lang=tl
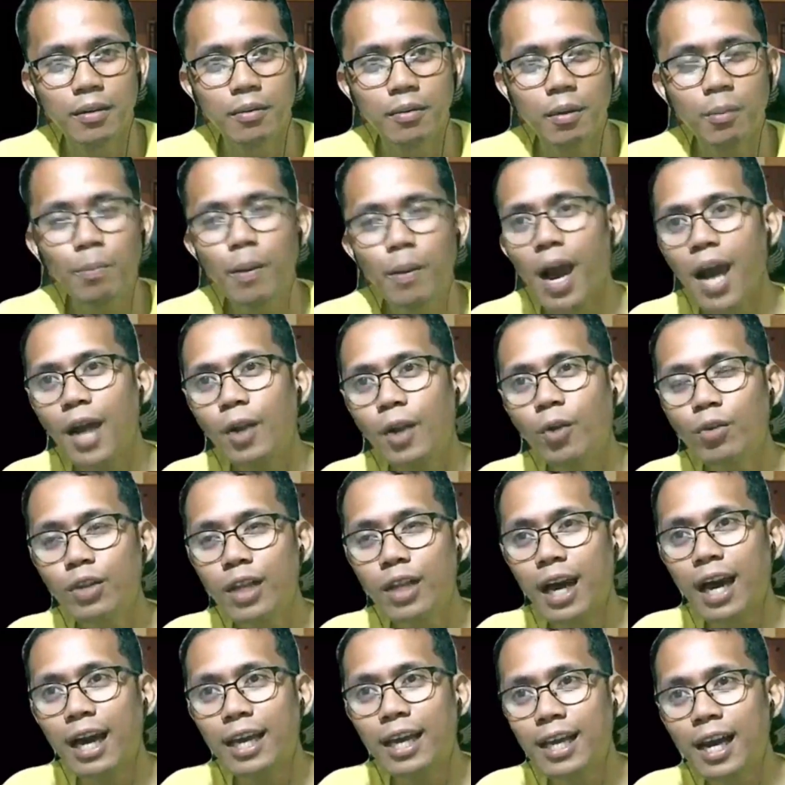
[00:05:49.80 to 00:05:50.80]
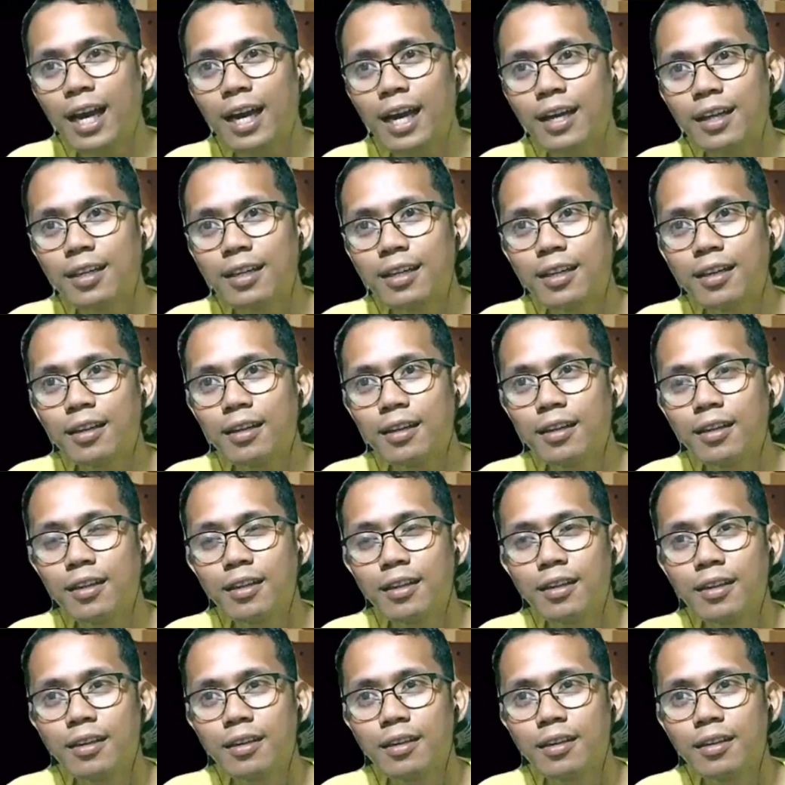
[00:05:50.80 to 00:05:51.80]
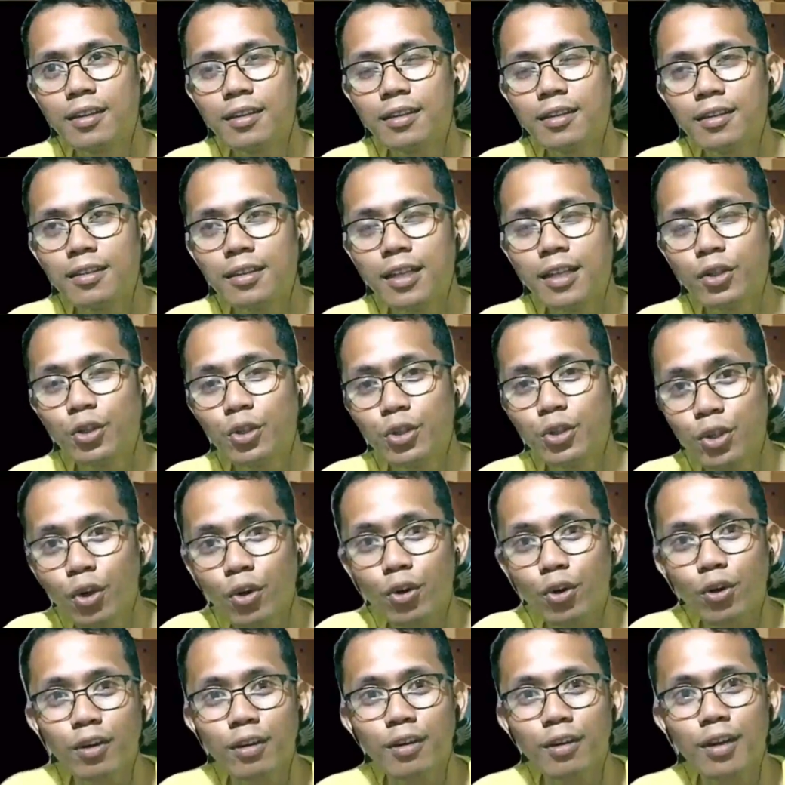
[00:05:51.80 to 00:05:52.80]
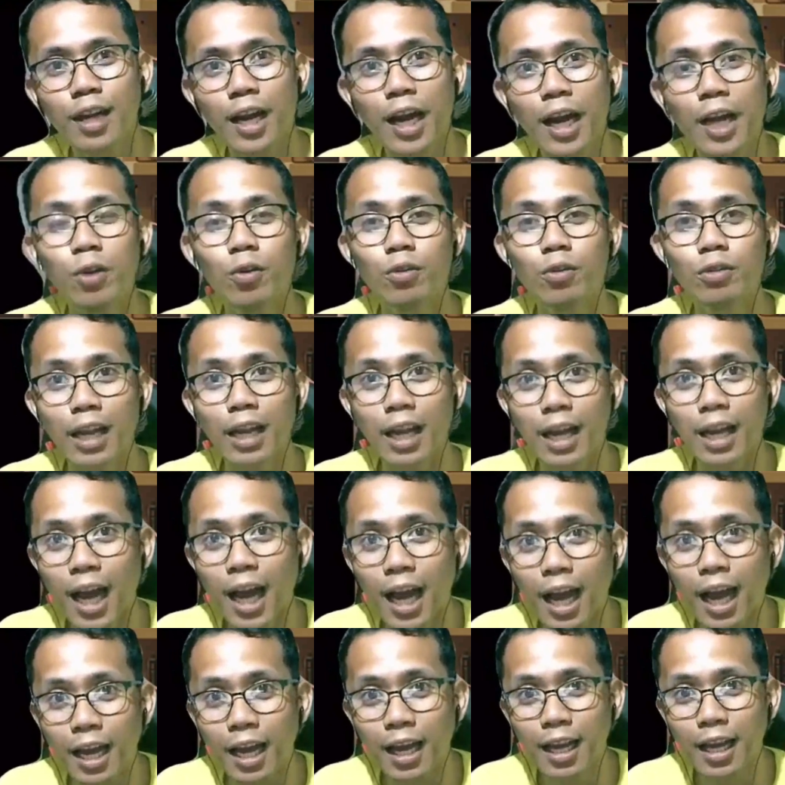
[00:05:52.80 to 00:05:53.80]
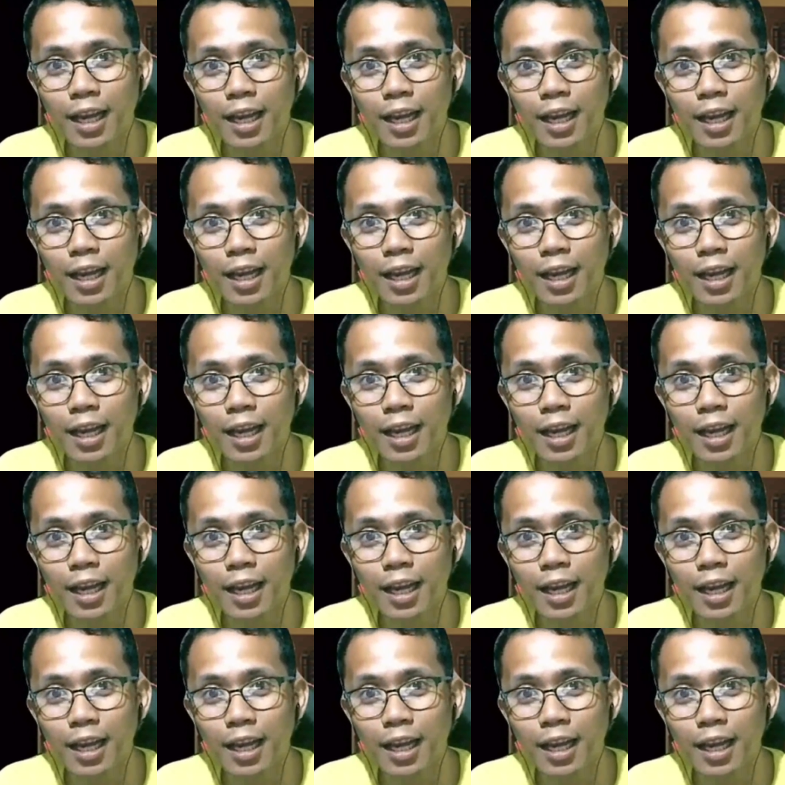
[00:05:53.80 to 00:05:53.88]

Paano niya kaya na sure na ganun talaga